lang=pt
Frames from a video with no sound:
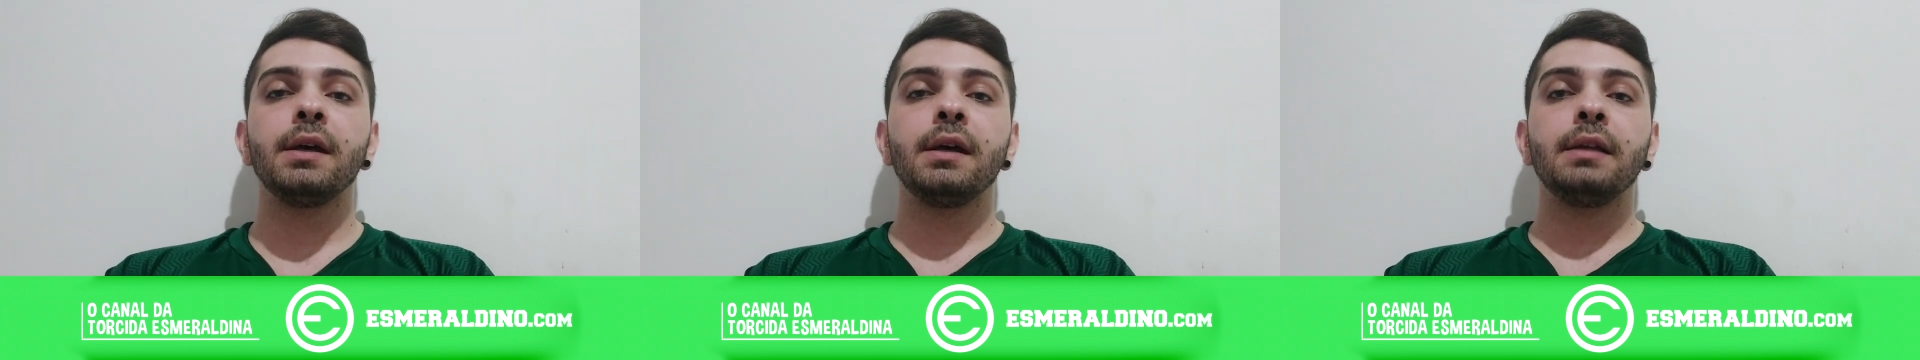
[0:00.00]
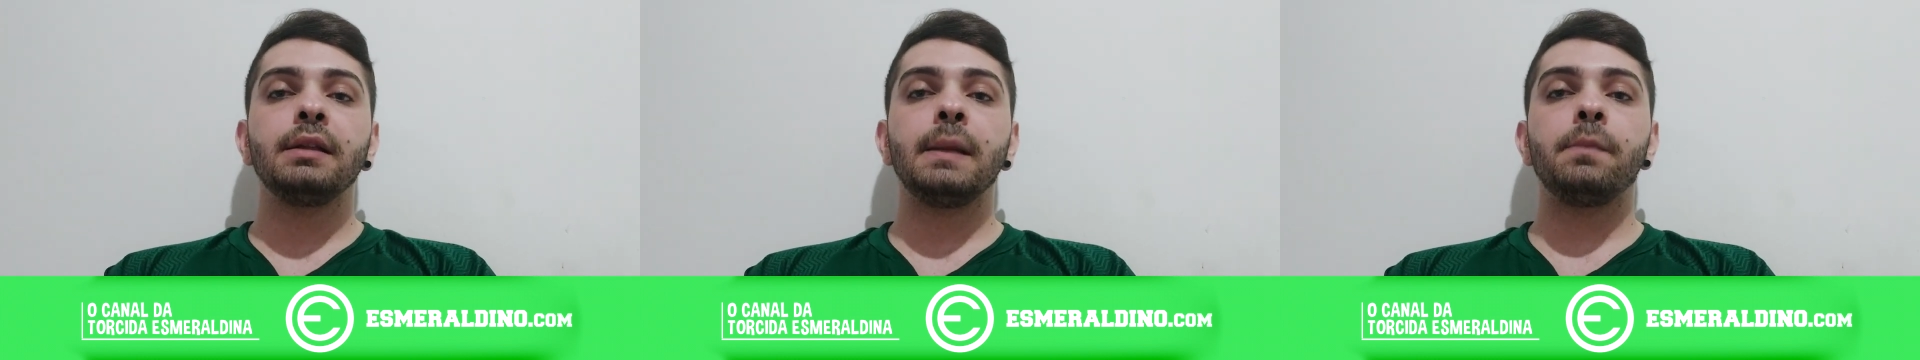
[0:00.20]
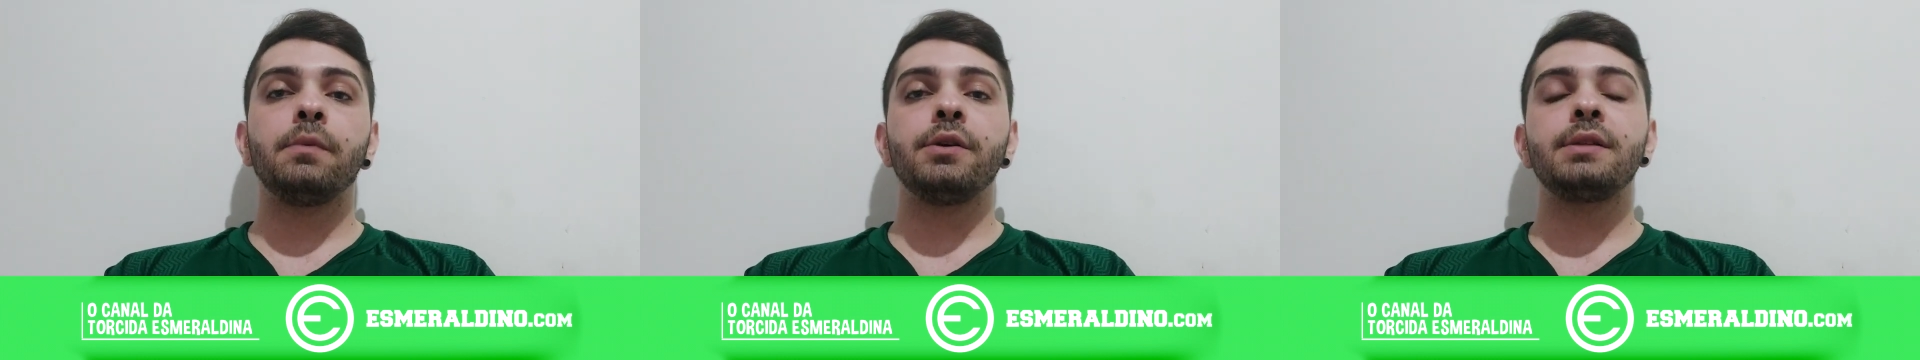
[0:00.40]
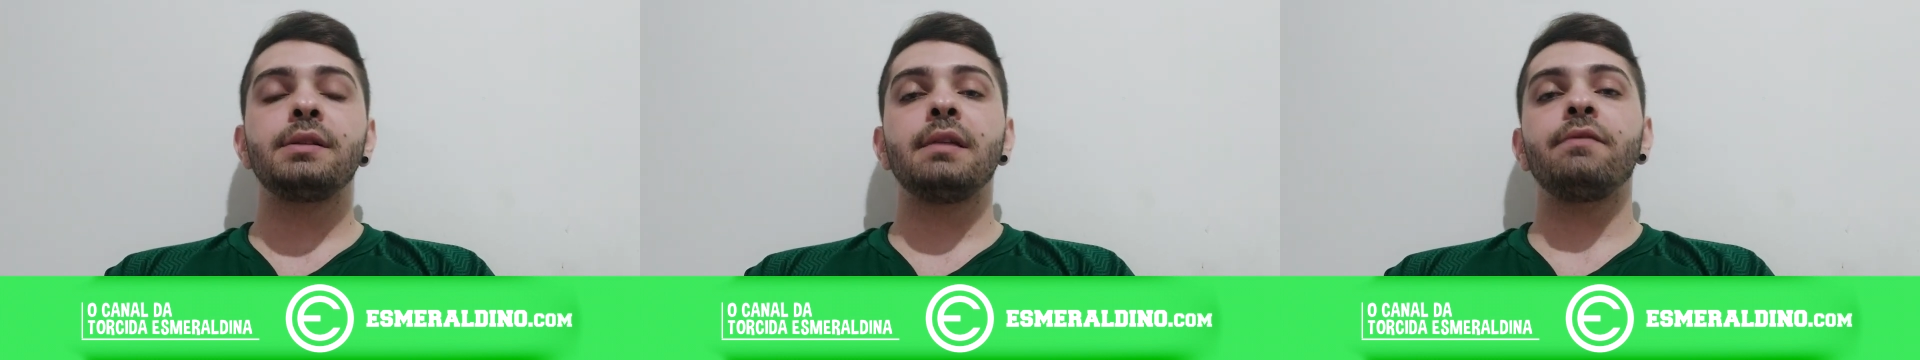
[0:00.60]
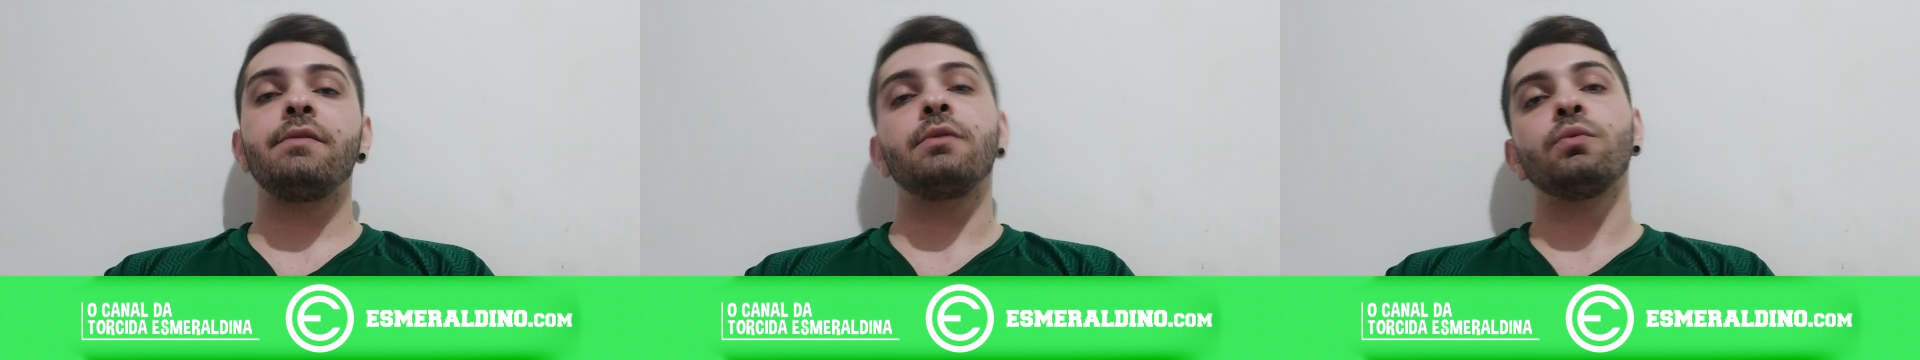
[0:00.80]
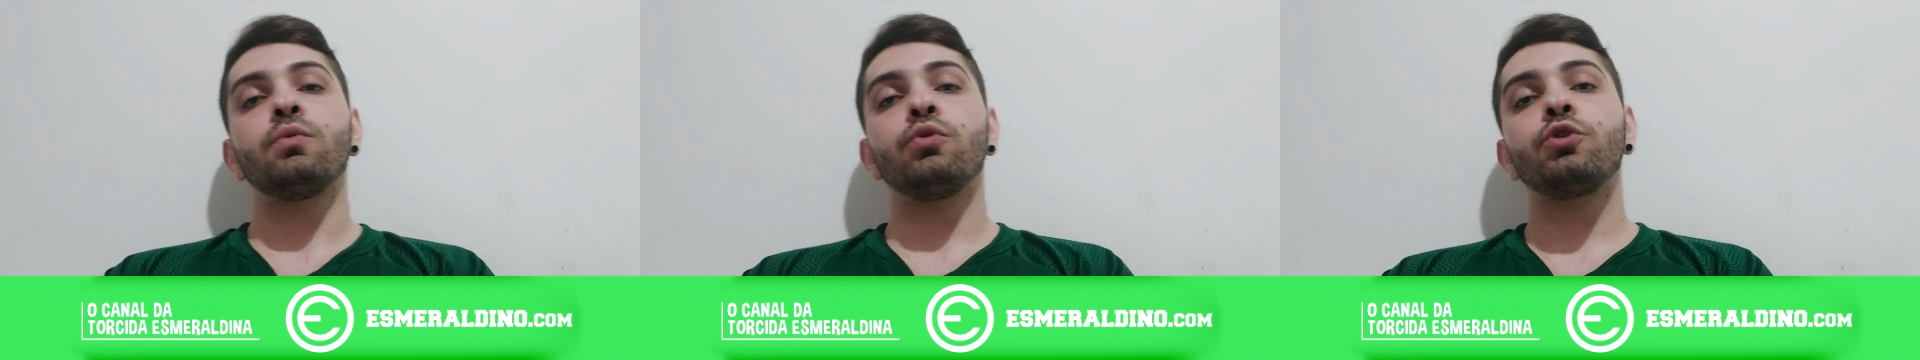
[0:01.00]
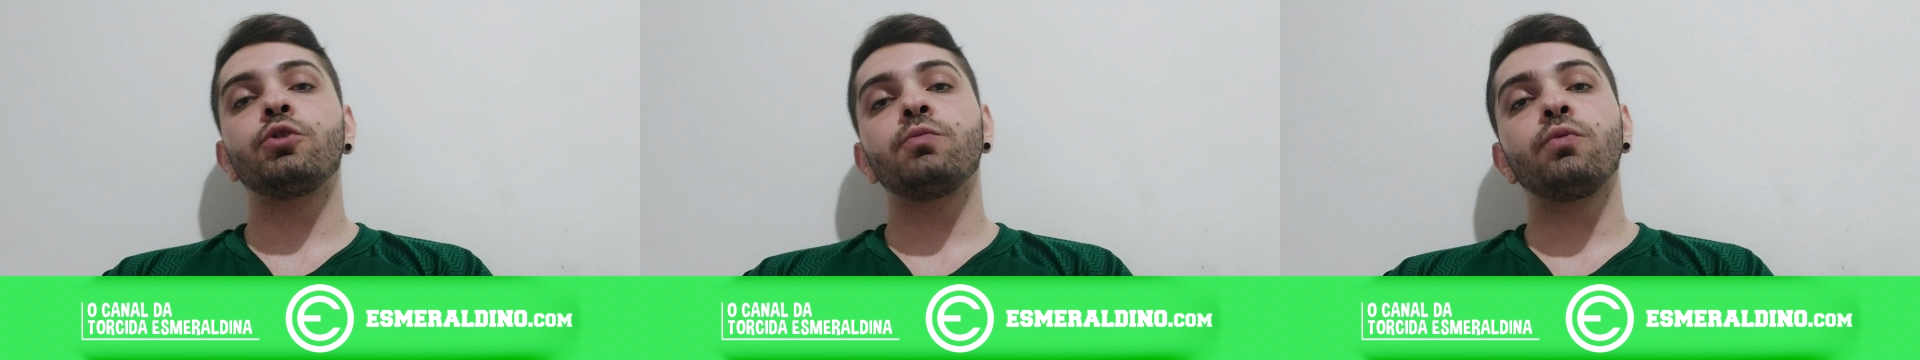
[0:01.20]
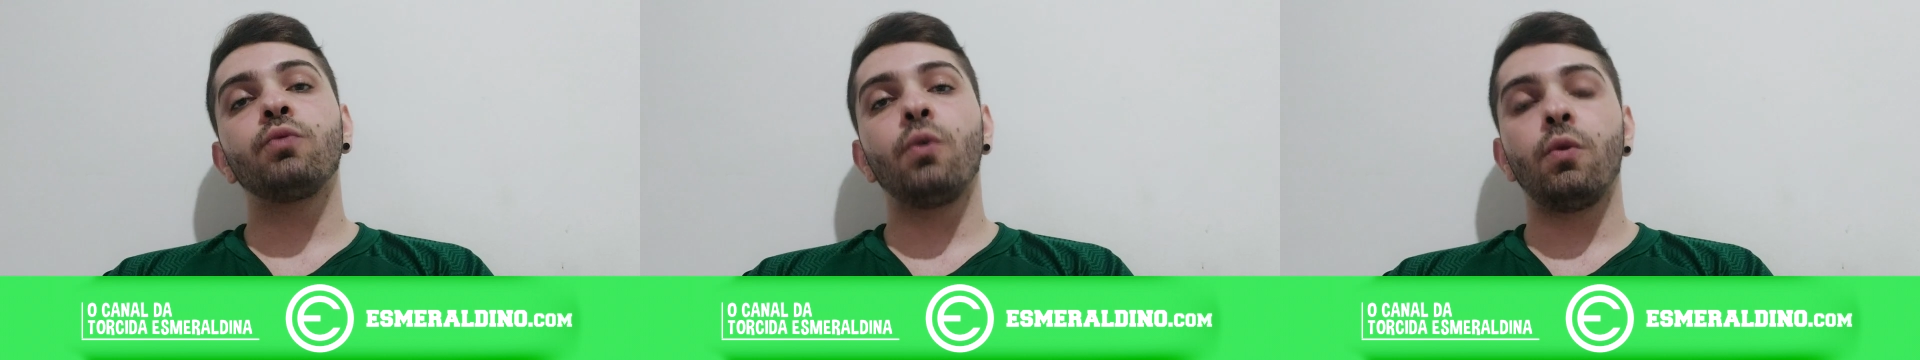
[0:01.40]
Depois teve o
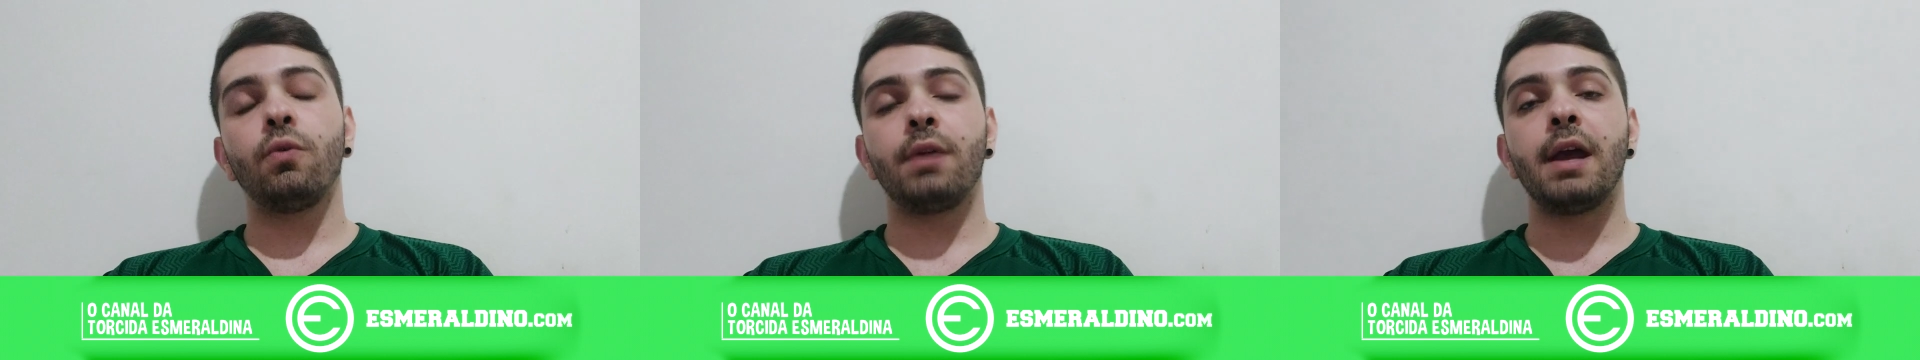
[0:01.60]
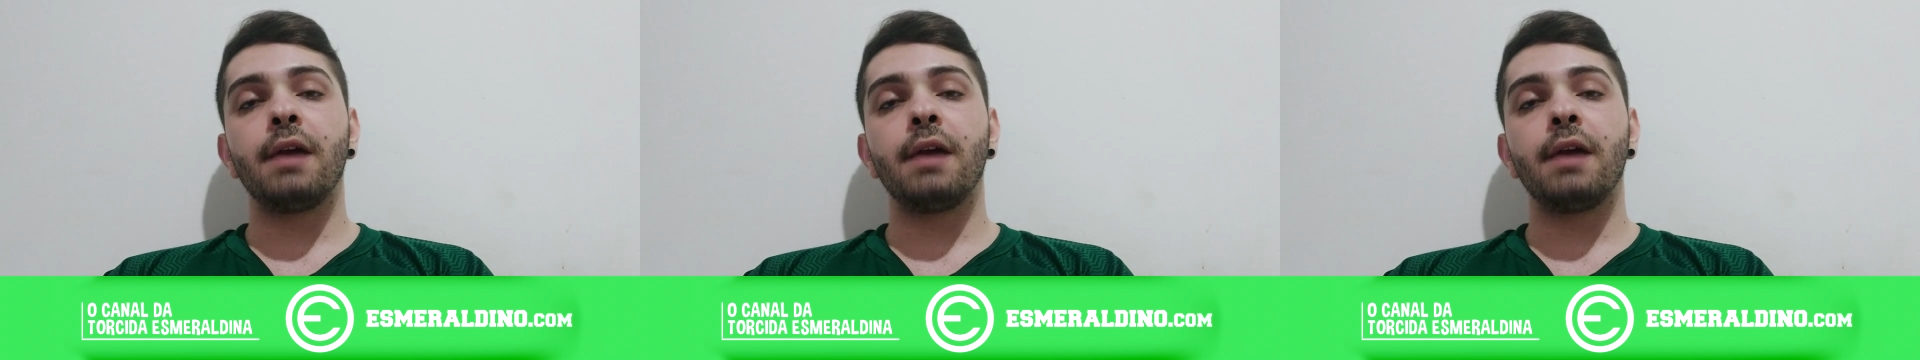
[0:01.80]
último gol, né,